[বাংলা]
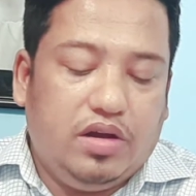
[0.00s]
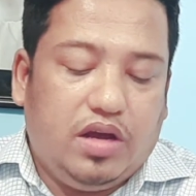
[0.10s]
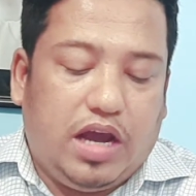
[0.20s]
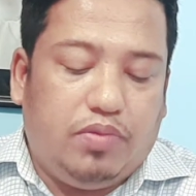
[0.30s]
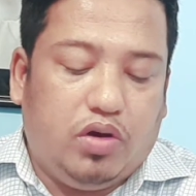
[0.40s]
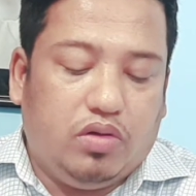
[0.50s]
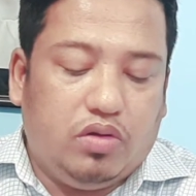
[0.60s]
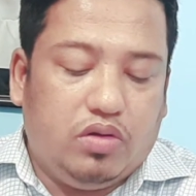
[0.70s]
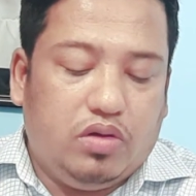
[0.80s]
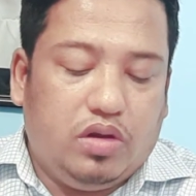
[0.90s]
এবং
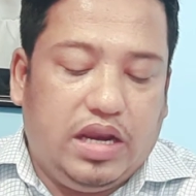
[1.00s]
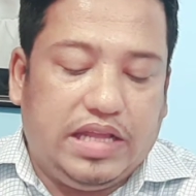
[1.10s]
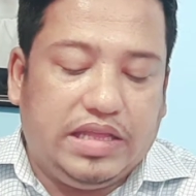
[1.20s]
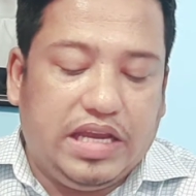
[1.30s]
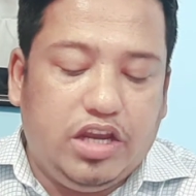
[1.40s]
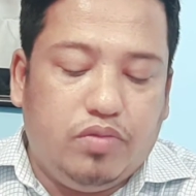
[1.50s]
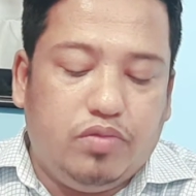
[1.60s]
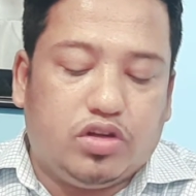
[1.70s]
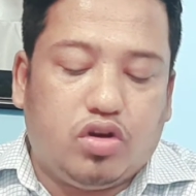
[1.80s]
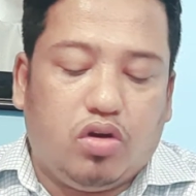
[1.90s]
লেনদেন
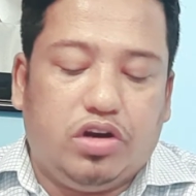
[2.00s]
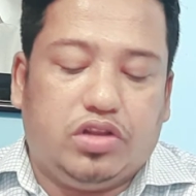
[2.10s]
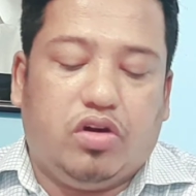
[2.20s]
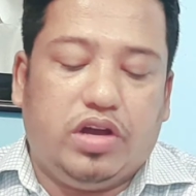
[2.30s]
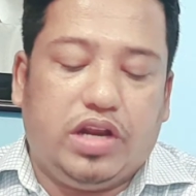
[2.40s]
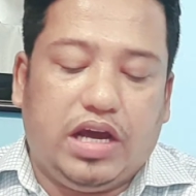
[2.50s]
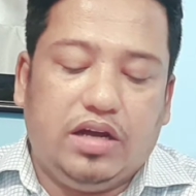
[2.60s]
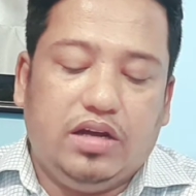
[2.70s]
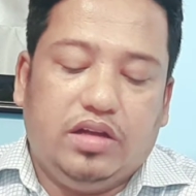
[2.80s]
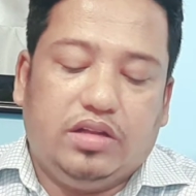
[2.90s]
নিয়মিত সংগঠিত হয় না
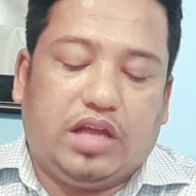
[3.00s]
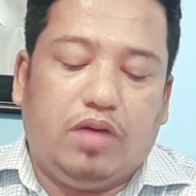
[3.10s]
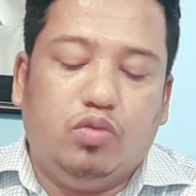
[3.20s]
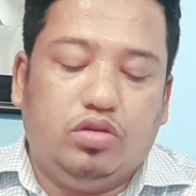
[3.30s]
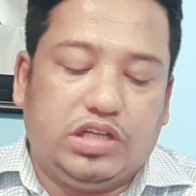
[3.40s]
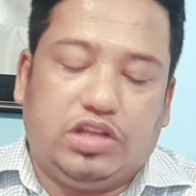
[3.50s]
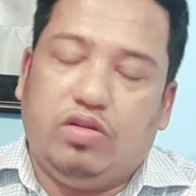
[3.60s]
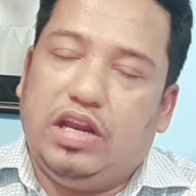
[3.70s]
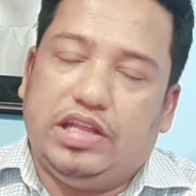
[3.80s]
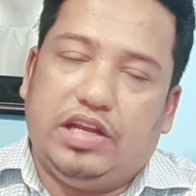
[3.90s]
তা মূলধন
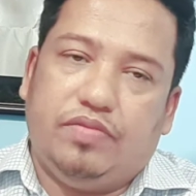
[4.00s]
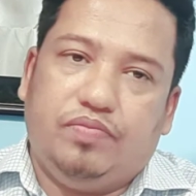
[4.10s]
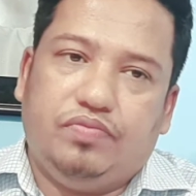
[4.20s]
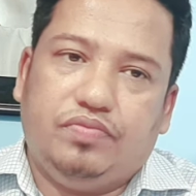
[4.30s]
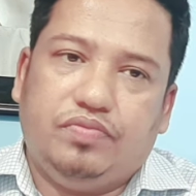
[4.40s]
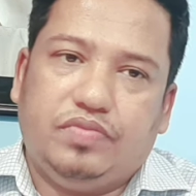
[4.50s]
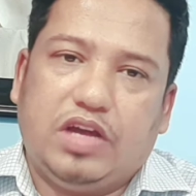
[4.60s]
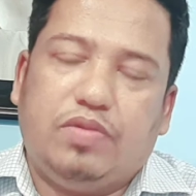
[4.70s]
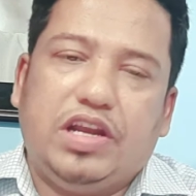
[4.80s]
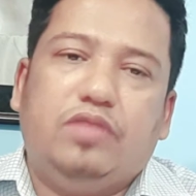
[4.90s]
জাতীয় লেনদেন
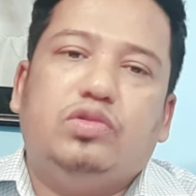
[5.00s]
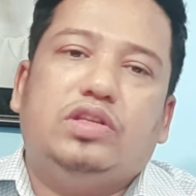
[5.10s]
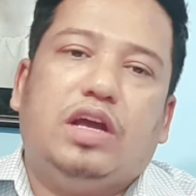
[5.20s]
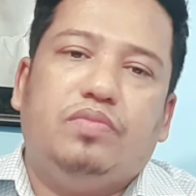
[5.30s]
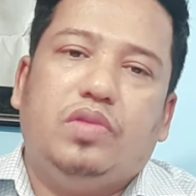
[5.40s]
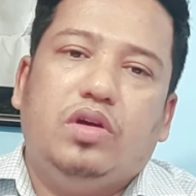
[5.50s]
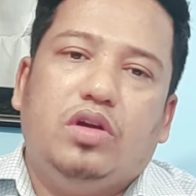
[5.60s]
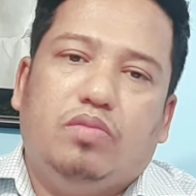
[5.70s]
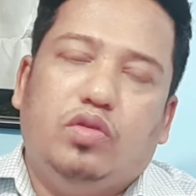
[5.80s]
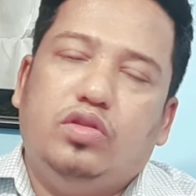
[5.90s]
তার মানে কি বুঝলাম
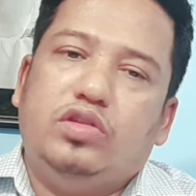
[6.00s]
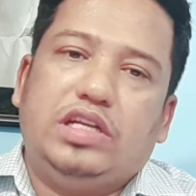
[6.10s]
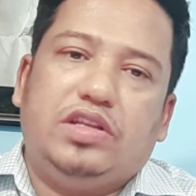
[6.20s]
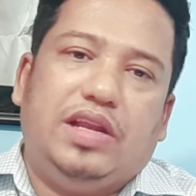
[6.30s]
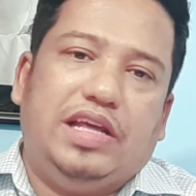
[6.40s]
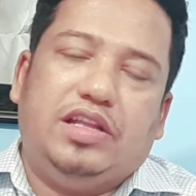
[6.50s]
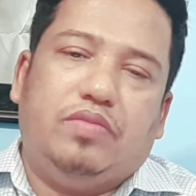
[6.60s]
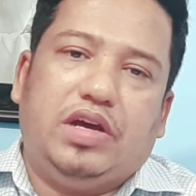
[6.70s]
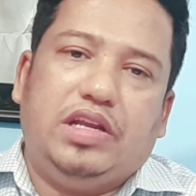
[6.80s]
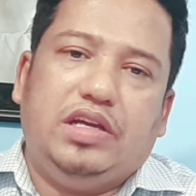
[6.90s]
মূলধন জাতীয় লেনদেন
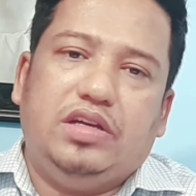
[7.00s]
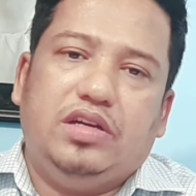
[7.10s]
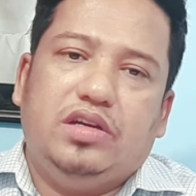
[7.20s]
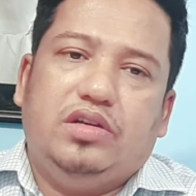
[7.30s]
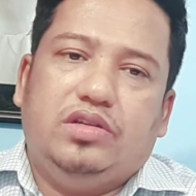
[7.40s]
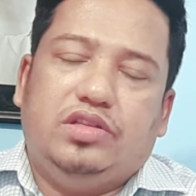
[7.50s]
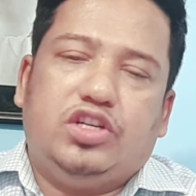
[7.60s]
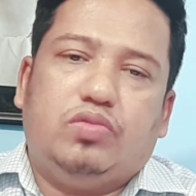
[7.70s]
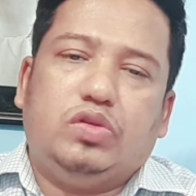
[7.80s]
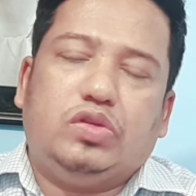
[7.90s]
মানে যে
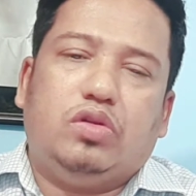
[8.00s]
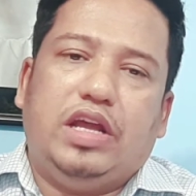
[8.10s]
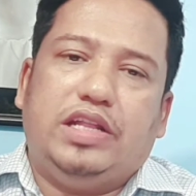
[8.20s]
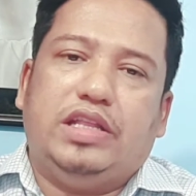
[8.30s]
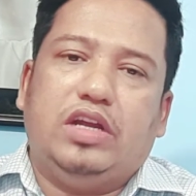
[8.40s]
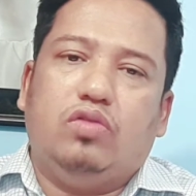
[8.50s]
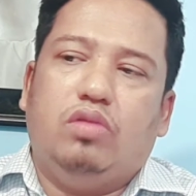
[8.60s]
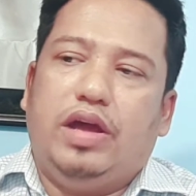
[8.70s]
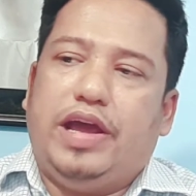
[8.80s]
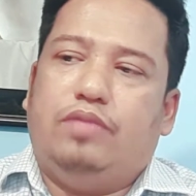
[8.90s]
সমস্ত
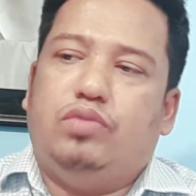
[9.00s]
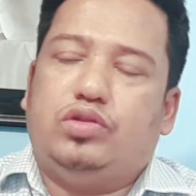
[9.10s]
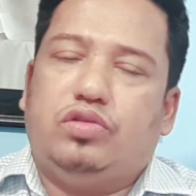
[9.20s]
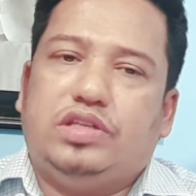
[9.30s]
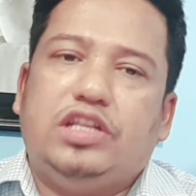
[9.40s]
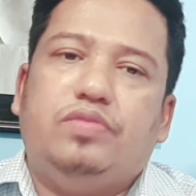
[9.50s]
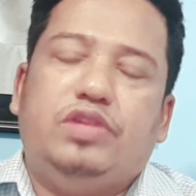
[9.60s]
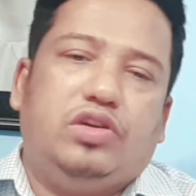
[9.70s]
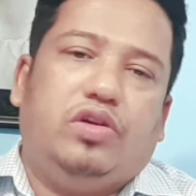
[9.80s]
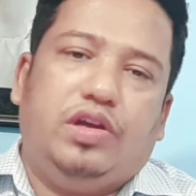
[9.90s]
লেনদেনগুলো এক বছরের সাইতে
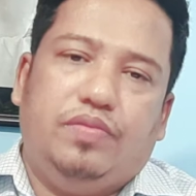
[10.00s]
বেশি হয়